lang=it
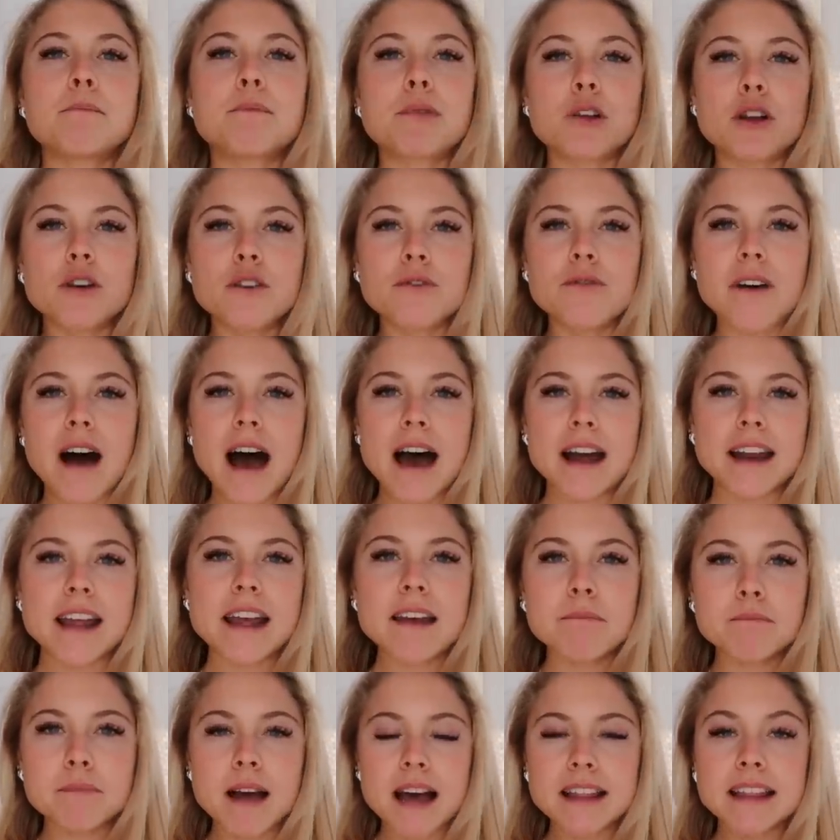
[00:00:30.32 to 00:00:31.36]

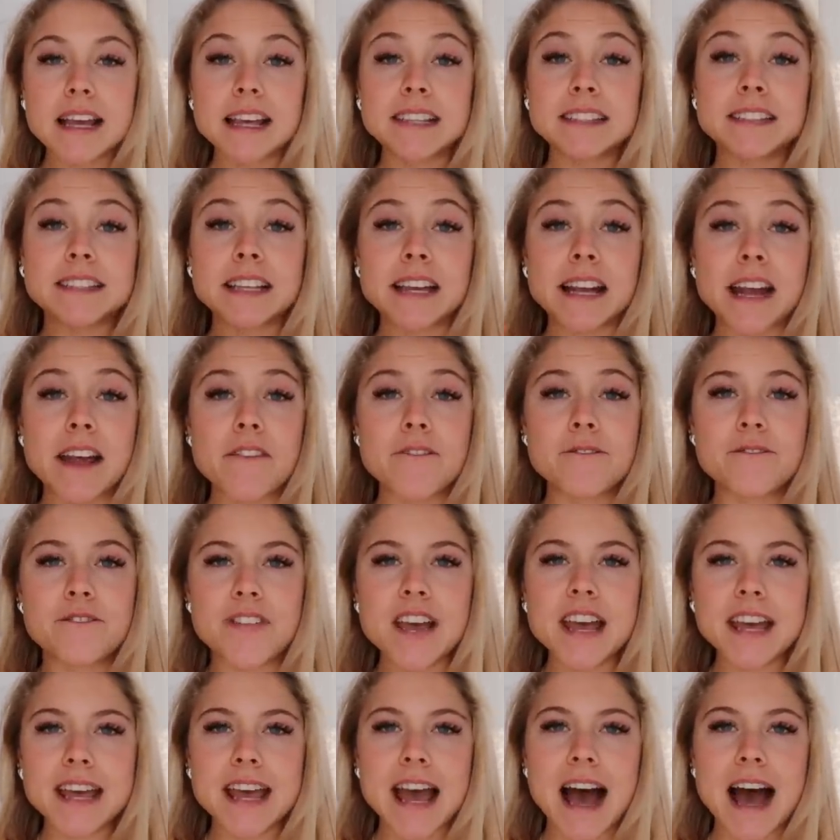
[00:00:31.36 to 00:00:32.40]
provare ad essere
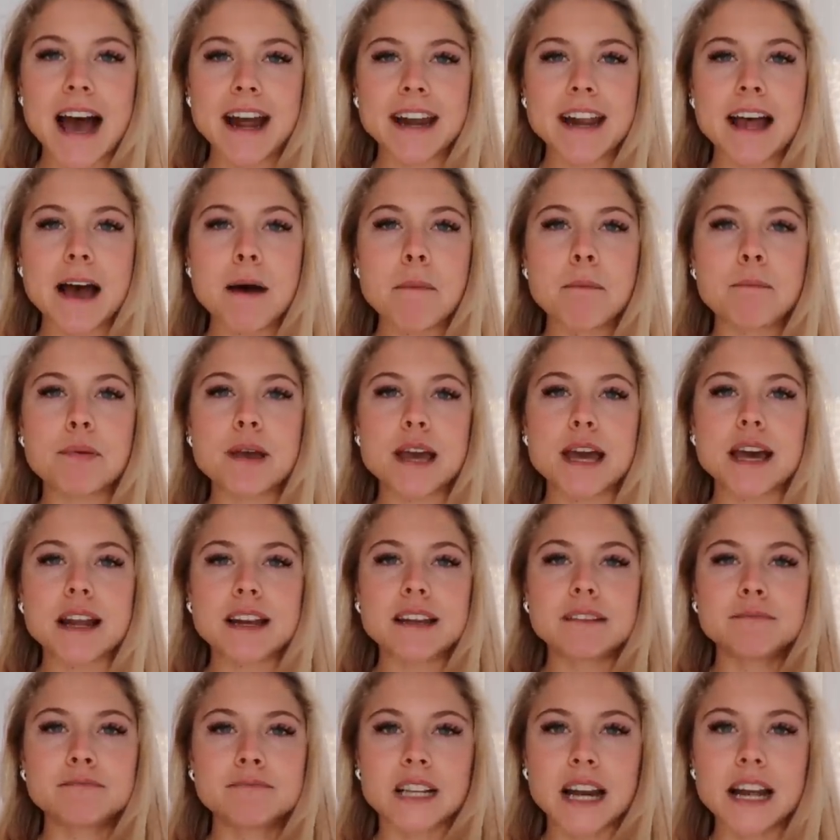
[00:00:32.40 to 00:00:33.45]
vegana
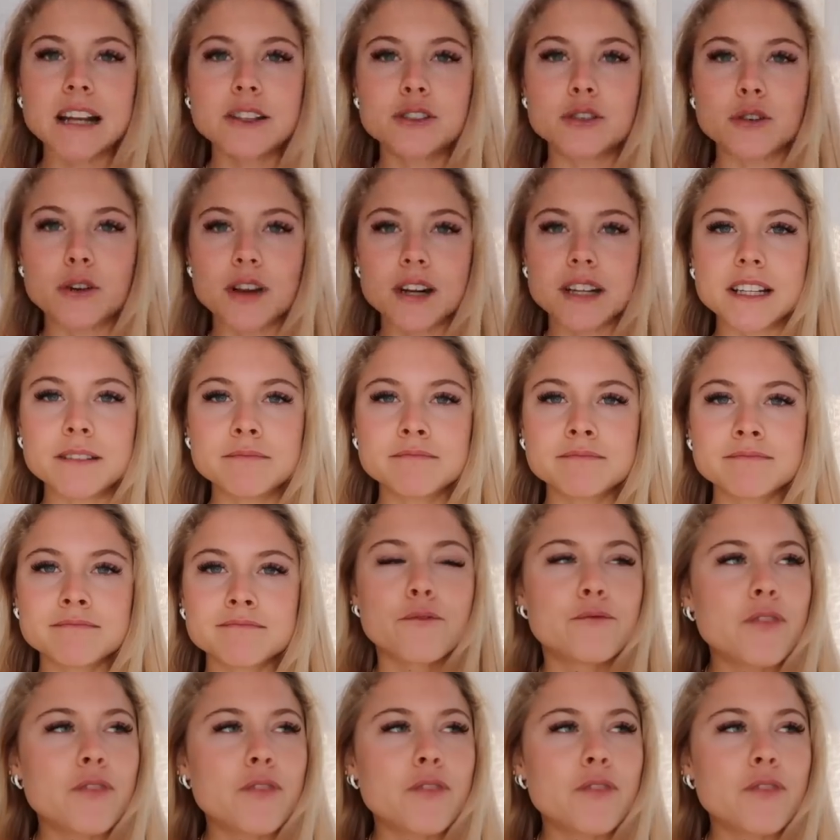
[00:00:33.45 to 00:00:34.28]
per tre giorni.